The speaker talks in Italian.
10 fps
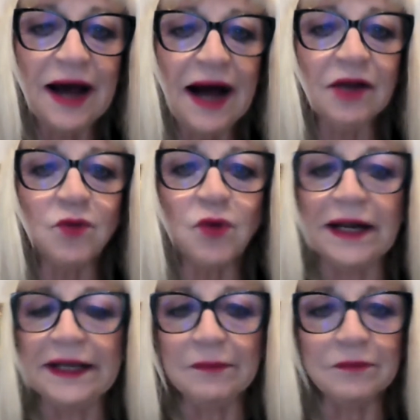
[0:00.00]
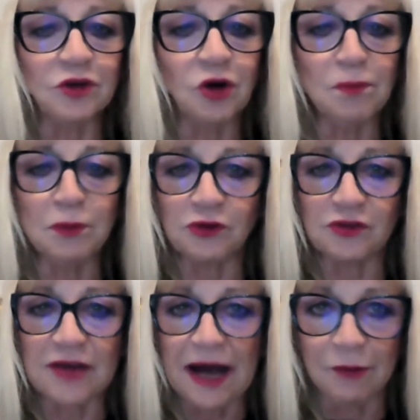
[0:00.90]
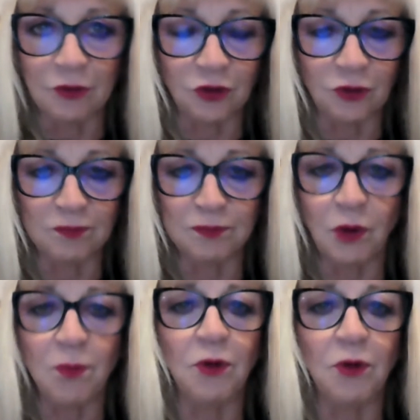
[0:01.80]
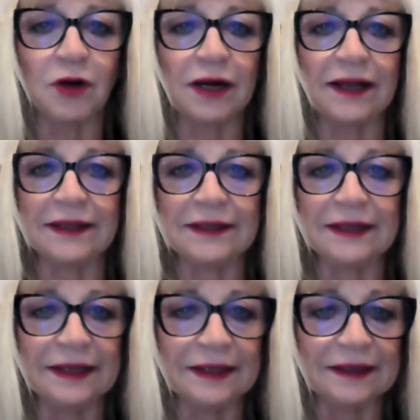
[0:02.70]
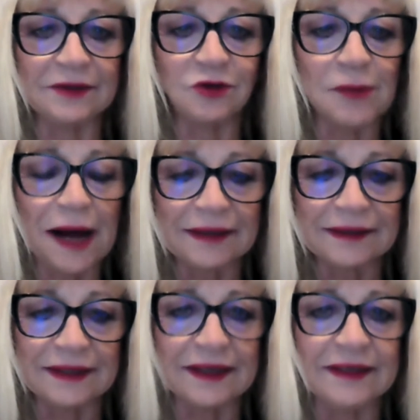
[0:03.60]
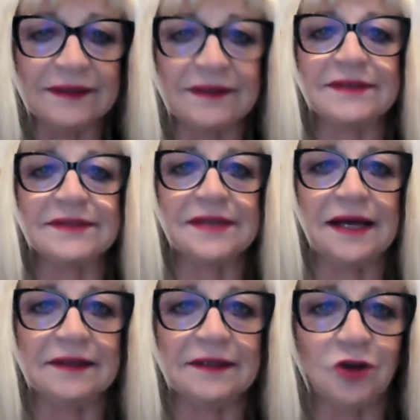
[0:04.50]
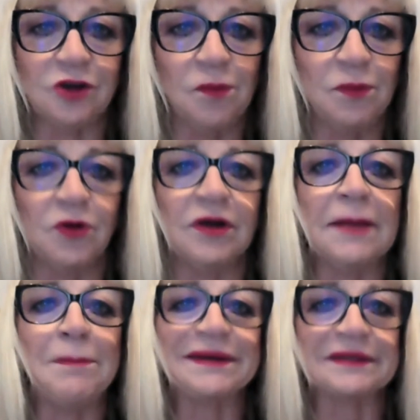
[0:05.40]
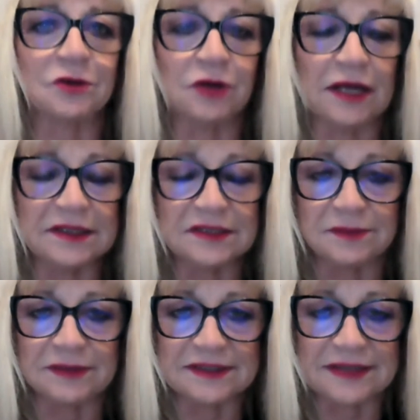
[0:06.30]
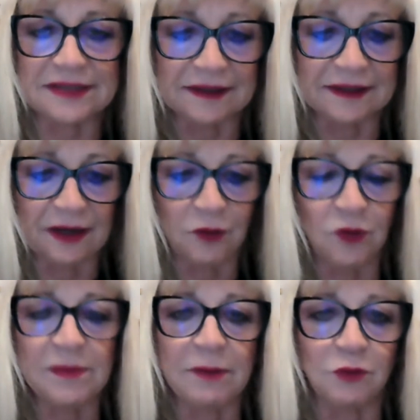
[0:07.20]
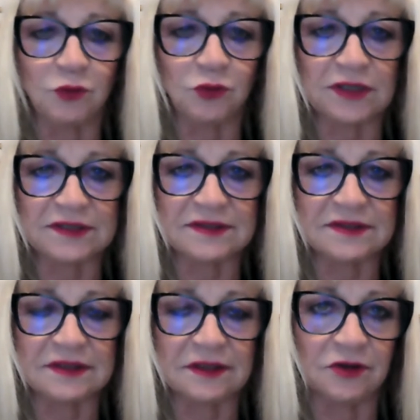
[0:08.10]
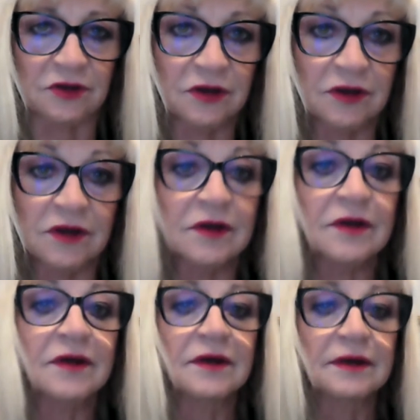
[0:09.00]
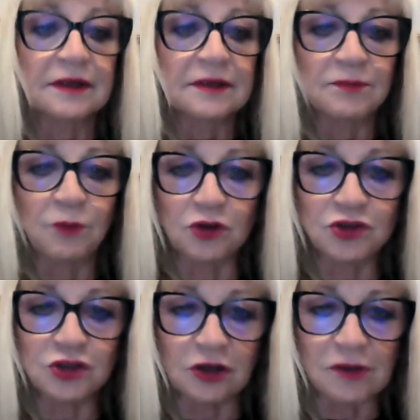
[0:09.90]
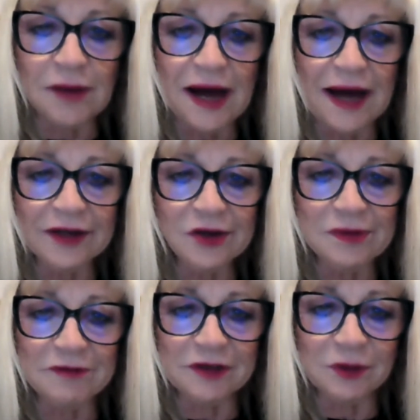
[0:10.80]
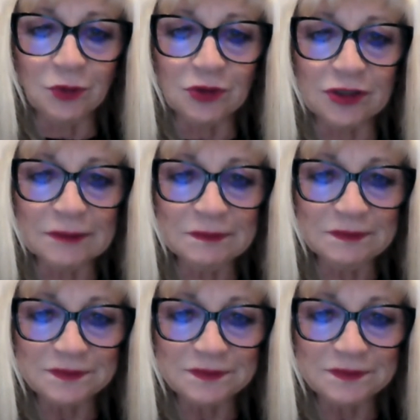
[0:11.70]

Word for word: al quale non possiamo non proporre delle domande interessanti dopo la particolarissima estate a cui abbiamo tutti assistito. Buongiorno Mario, benvenuto.